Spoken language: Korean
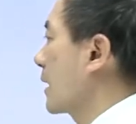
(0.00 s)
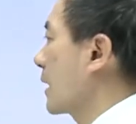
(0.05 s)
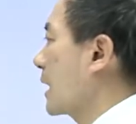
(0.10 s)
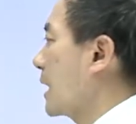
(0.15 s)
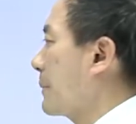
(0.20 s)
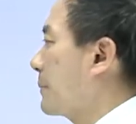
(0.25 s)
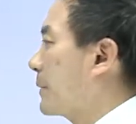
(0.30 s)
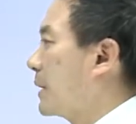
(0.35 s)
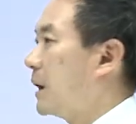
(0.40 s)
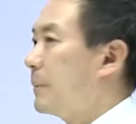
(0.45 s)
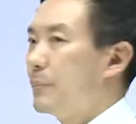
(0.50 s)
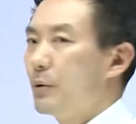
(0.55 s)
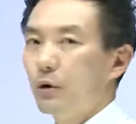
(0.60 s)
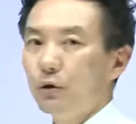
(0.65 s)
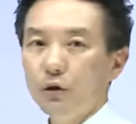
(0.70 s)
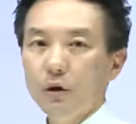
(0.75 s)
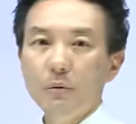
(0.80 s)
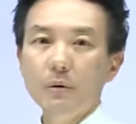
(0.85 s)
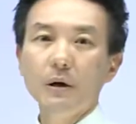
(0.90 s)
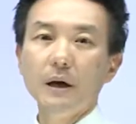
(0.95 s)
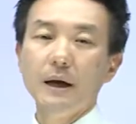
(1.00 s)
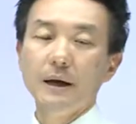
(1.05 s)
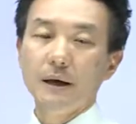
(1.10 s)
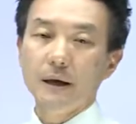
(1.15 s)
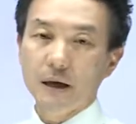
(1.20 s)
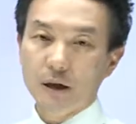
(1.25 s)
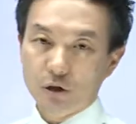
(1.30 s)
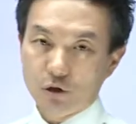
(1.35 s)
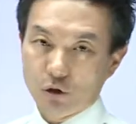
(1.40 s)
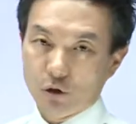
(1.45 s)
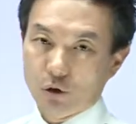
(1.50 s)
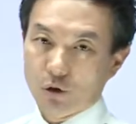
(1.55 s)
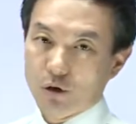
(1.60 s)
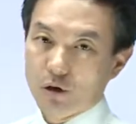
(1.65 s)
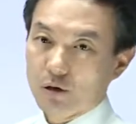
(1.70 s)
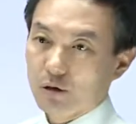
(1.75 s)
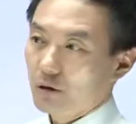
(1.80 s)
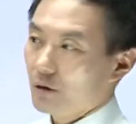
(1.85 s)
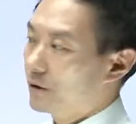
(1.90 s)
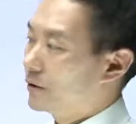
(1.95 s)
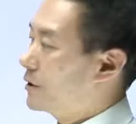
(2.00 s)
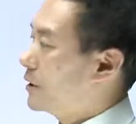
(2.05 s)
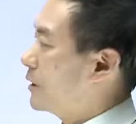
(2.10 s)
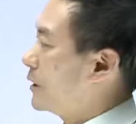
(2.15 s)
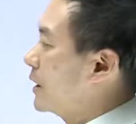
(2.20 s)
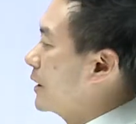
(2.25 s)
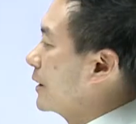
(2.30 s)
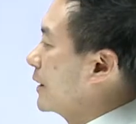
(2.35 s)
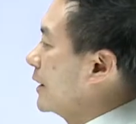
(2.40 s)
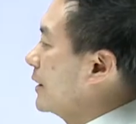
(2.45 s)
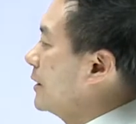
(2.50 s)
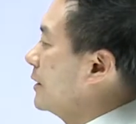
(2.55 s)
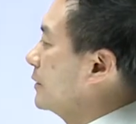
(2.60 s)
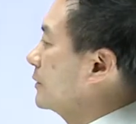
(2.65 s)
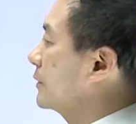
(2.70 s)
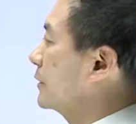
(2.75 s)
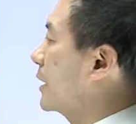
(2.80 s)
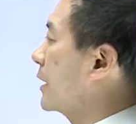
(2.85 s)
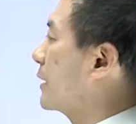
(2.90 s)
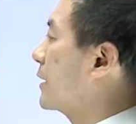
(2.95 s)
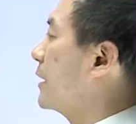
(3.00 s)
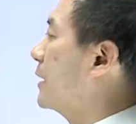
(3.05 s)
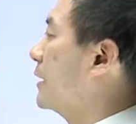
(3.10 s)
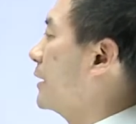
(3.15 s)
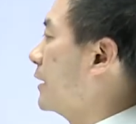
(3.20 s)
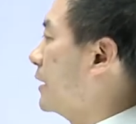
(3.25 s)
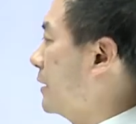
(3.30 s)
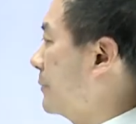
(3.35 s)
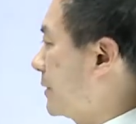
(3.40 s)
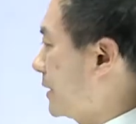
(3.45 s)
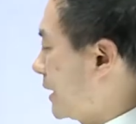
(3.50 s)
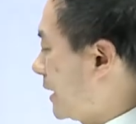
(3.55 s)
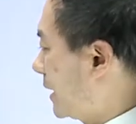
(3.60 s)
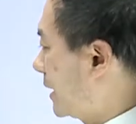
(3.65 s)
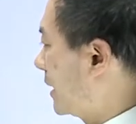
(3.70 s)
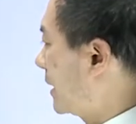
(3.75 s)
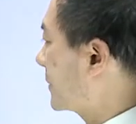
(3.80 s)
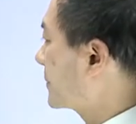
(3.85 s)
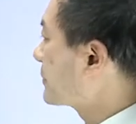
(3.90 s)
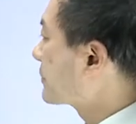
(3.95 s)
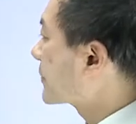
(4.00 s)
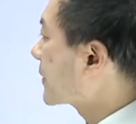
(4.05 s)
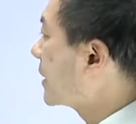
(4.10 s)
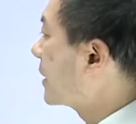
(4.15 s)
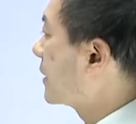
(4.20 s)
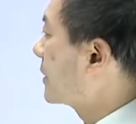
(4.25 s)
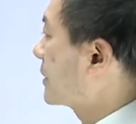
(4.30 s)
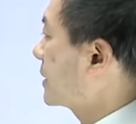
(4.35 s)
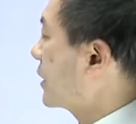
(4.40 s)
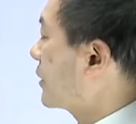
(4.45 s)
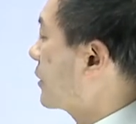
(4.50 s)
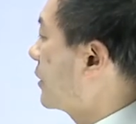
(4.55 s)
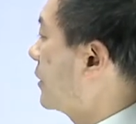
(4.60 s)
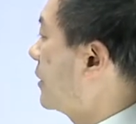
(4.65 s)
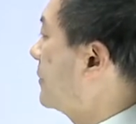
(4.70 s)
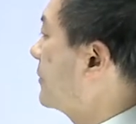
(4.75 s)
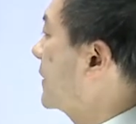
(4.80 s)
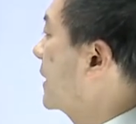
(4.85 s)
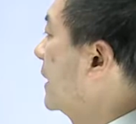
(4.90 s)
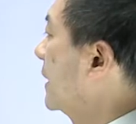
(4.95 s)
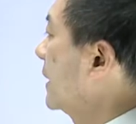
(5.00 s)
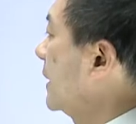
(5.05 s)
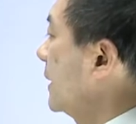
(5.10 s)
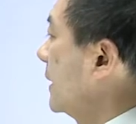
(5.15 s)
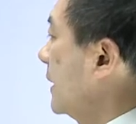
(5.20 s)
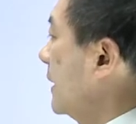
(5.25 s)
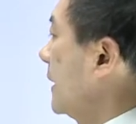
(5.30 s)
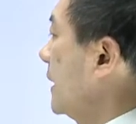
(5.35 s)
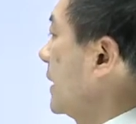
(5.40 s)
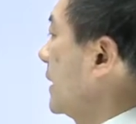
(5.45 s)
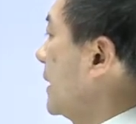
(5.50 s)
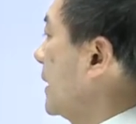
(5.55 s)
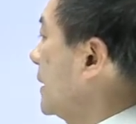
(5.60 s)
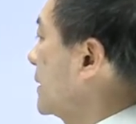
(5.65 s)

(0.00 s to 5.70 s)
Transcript: 갑과 병도 뭔가 있겠죠. 그들 관계를 대가 관계랍니다. 자 그럼 이